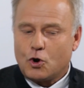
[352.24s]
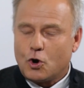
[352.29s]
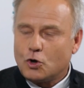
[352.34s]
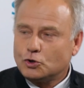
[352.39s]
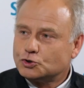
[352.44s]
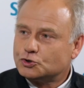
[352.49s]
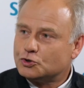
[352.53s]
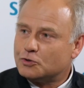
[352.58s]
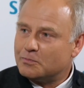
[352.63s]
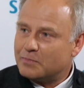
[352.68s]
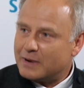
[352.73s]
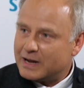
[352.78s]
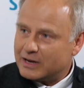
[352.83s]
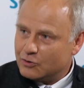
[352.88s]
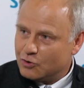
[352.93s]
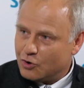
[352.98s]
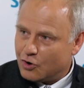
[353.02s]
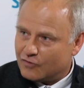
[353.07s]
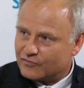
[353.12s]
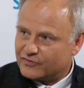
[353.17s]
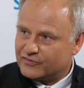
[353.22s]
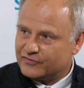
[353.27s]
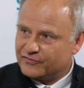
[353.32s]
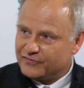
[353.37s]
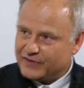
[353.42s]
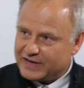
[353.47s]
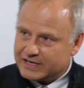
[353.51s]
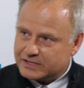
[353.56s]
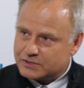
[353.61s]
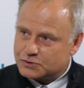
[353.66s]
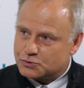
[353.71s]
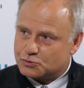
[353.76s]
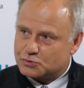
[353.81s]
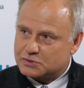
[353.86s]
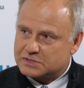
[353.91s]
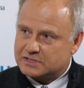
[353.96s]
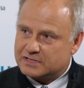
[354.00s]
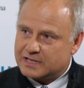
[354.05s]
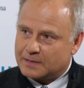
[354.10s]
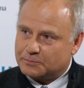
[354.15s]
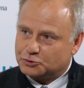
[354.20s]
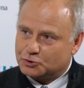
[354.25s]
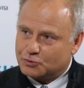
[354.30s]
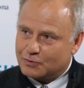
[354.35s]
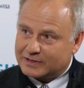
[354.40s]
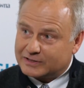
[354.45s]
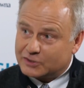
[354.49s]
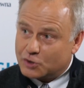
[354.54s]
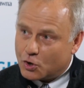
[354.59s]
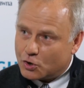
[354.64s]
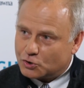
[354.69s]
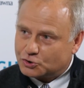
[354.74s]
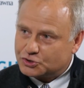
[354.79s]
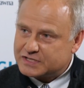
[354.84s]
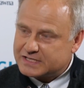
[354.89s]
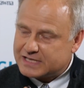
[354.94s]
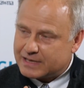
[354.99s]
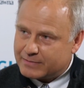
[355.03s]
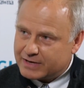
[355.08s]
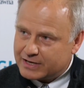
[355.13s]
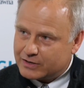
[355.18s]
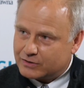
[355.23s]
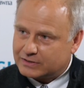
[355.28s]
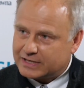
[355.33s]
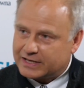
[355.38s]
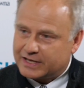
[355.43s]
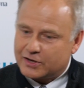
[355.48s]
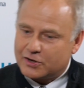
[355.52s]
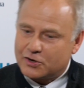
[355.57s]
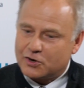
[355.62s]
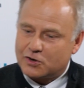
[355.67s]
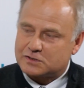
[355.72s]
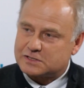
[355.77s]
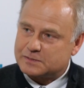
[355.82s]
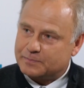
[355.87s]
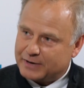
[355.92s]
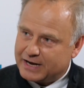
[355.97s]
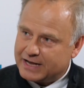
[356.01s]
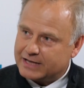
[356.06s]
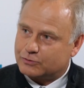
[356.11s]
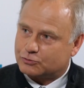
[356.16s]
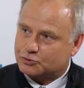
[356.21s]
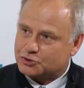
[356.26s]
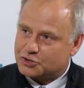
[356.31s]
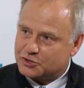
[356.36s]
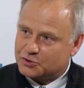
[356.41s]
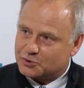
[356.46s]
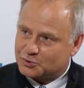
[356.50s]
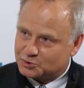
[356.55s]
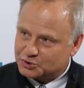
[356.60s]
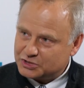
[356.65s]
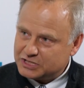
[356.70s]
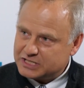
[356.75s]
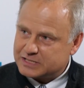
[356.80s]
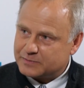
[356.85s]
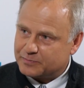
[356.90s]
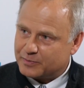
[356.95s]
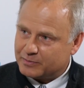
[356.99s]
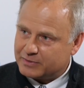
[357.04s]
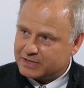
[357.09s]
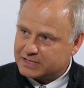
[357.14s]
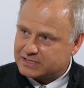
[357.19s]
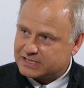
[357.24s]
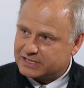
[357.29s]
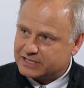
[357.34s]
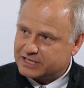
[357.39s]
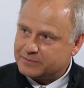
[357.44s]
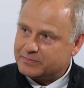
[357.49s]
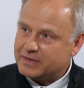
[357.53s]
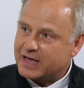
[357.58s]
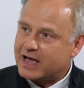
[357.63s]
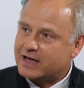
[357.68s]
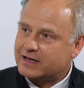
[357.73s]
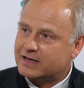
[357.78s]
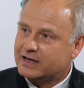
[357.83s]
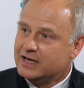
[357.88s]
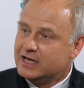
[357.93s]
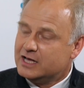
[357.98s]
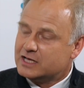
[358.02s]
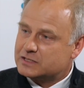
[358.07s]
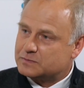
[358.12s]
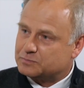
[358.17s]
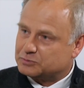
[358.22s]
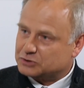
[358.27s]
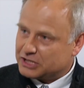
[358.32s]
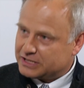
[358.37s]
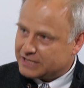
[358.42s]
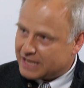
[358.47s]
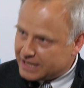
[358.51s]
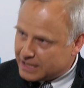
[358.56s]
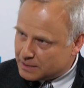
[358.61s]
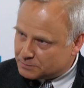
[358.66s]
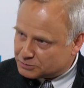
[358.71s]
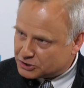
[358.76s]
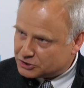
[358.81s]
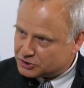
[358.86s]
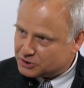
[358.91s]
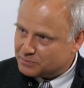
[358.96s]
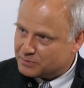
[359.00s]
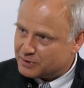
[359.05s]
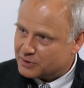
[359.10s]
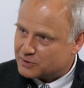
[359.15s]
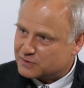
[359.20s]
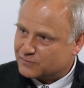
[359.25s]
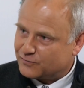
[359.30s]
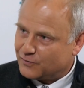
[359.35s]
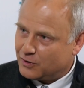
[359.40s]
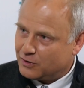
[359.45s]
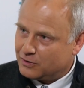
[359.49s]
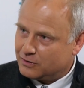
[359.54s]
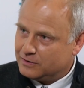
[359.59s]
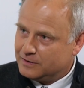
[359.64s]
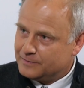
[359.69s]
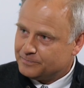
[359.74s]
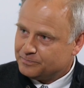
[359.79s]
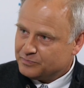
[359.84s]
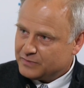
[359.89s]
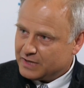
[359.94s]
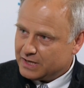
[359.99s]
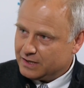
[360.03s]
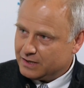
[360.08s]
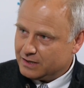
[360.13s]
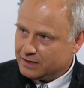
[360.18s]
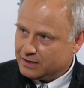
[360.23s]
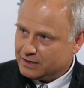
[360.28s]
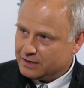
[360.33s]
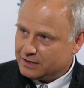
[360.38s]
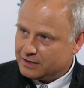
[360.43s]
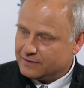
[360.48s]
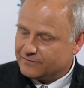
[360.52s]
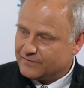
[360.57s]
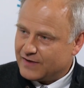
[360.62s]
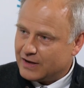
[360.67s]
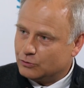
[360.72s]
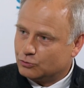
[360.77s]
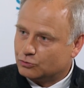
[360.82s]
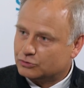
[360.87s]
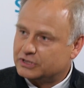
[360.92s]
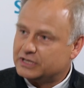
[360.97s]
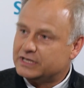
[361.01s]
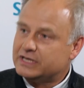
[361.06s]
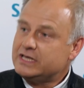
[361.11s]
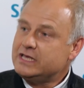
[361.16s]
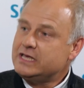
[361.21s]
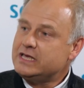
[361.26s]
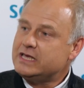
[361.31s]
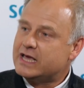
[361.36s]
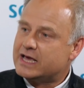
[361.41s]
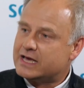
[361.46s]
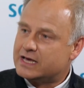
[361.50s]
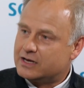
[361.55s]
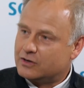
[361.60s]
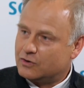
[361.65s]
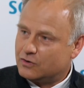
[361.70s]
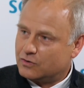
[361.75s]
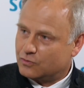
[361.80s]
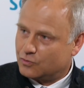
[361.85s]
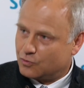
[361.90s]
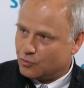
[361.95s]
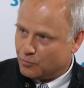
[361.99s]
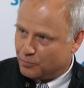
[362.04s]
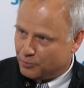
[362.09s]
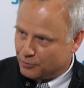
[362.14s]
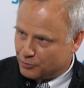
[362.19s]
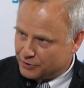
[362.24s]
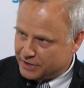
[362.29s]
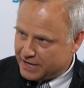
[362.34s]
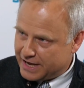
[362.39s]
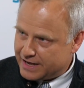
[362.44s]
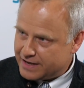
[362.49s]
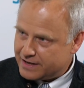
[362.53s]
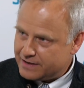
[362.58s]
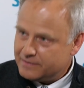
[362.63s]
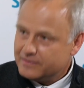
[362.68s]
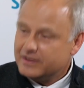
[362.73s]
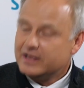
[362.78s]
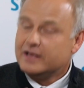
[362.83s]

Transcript: kosztom bankowym versus na przykład koszt samego takiego spreadu, czyli różnicy pomiędzy tym, jak sprzedaje przedsiębiorstwo waluty i je kupuje,